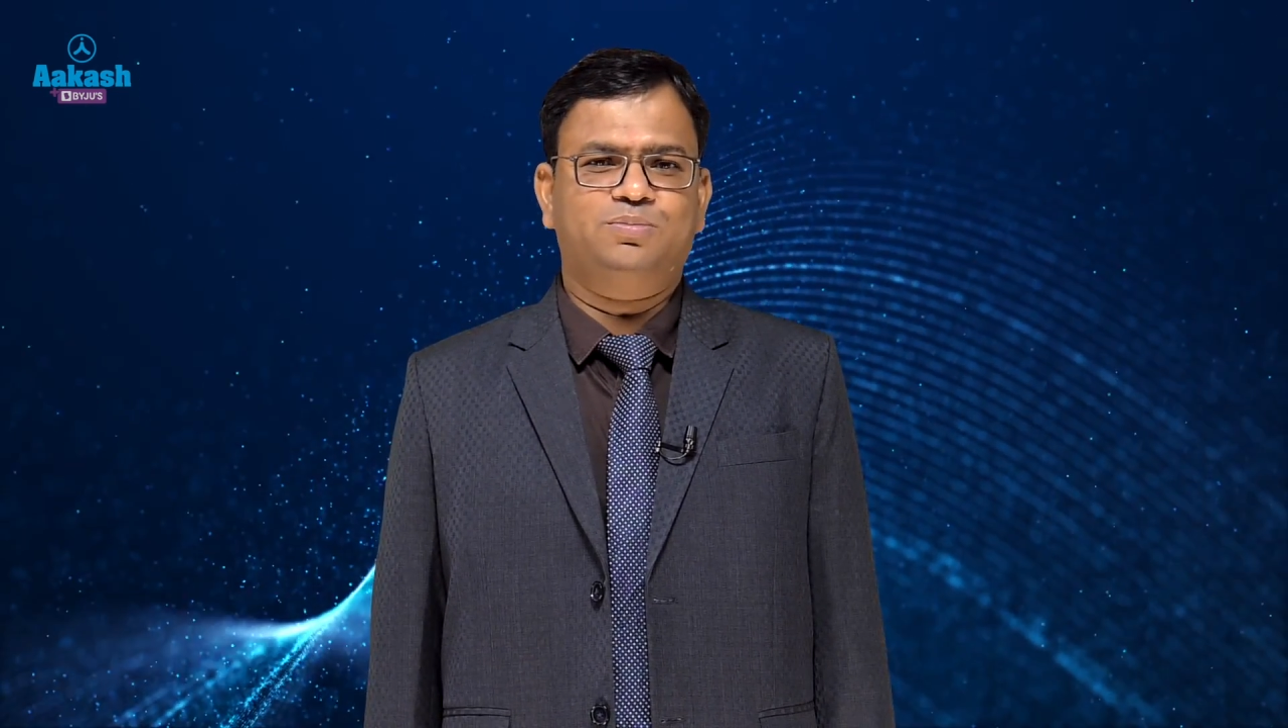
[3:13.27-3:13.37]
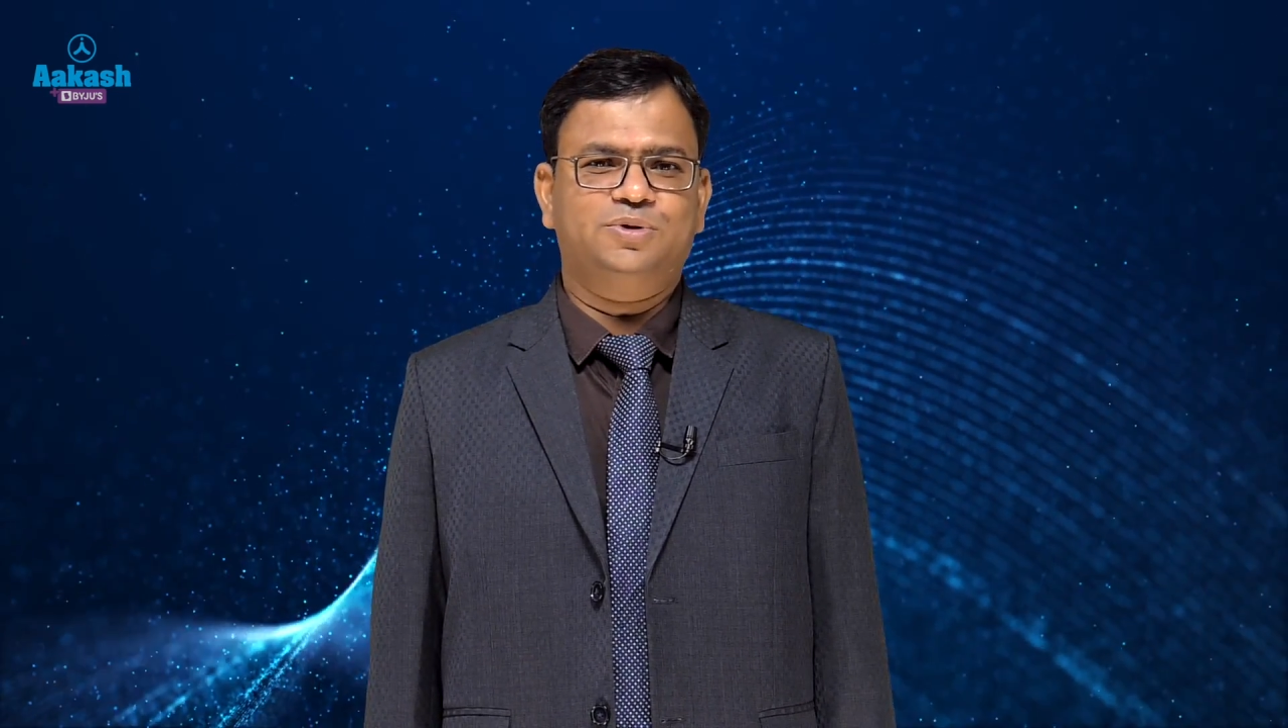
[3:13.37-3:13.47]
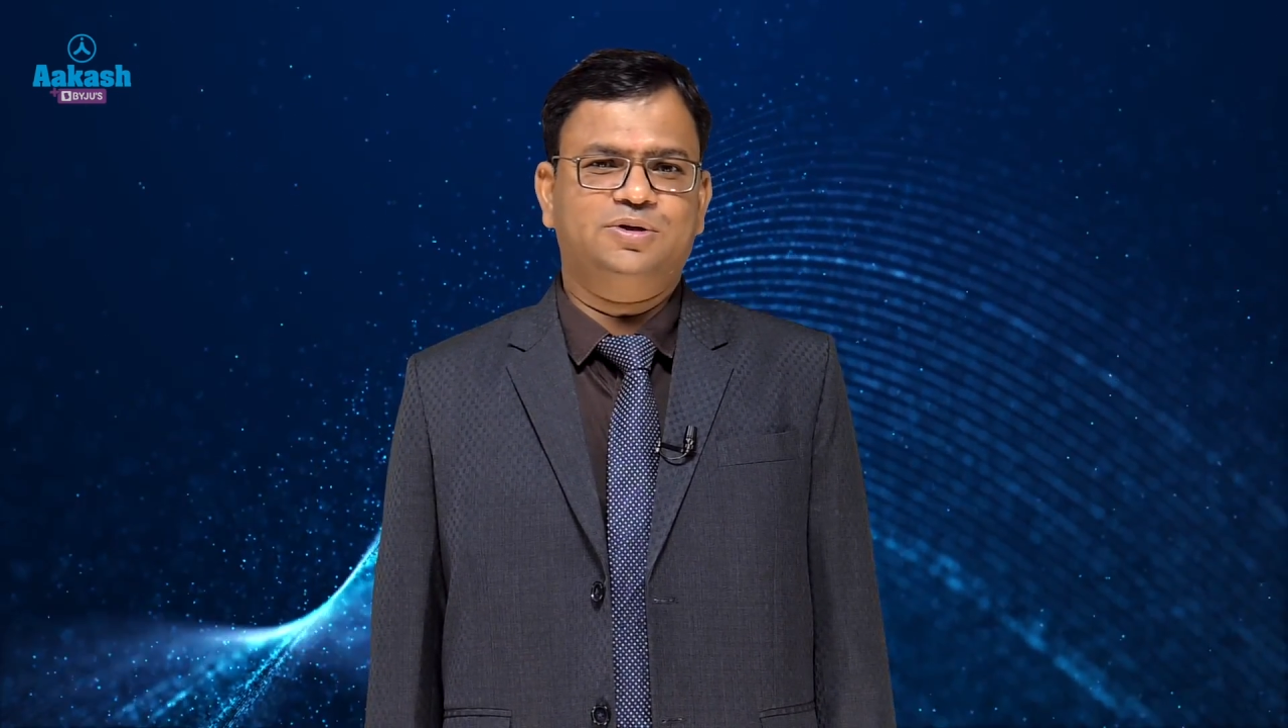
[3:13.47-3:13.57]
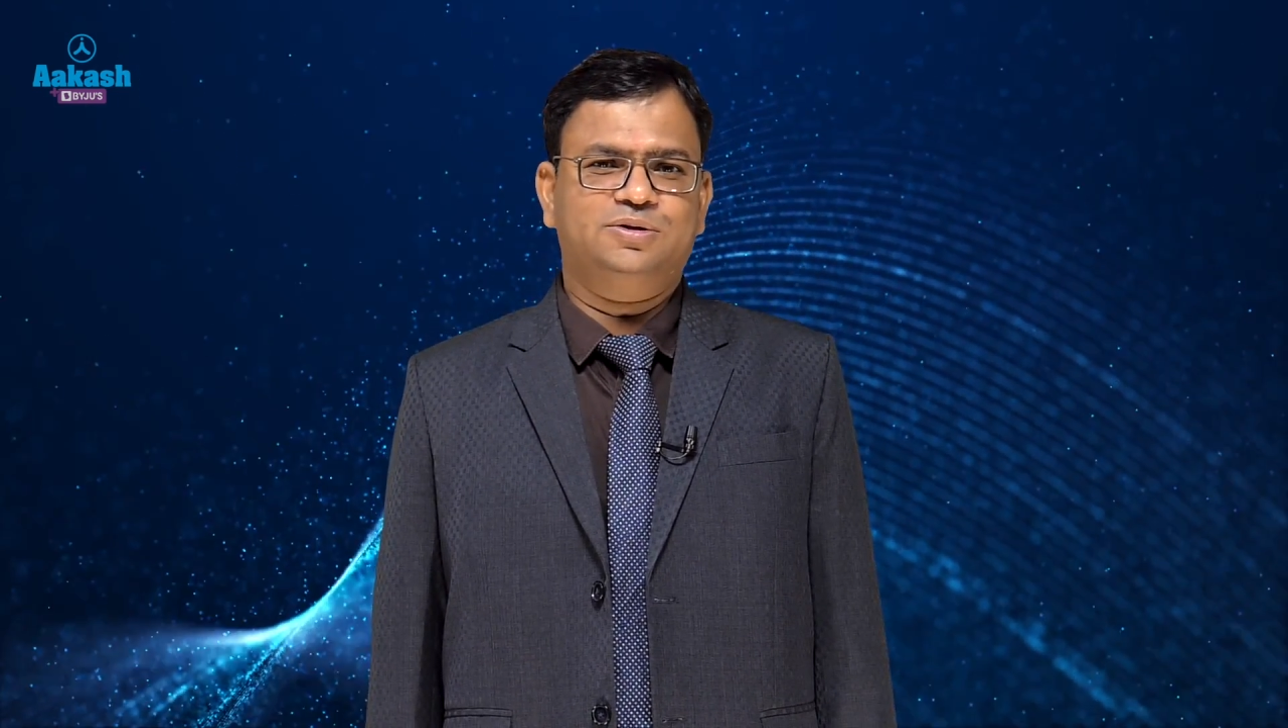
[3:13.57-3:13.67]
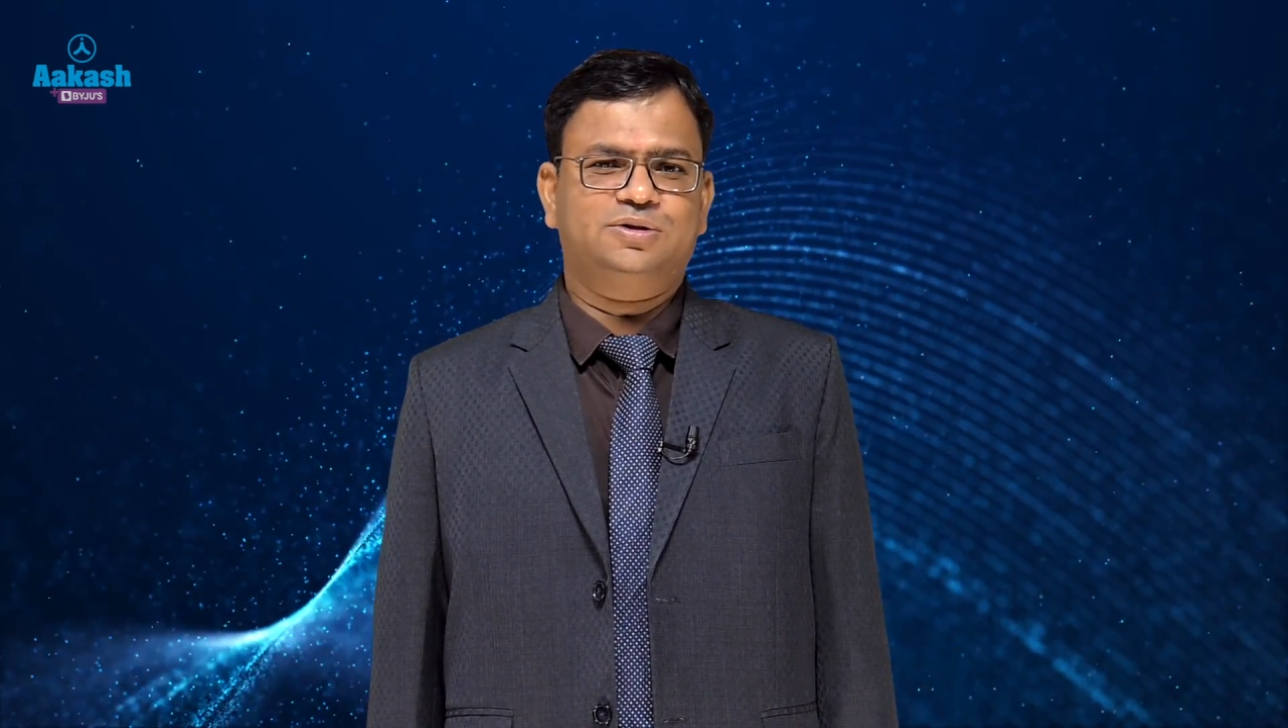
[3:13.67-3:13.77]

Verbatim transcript: अपन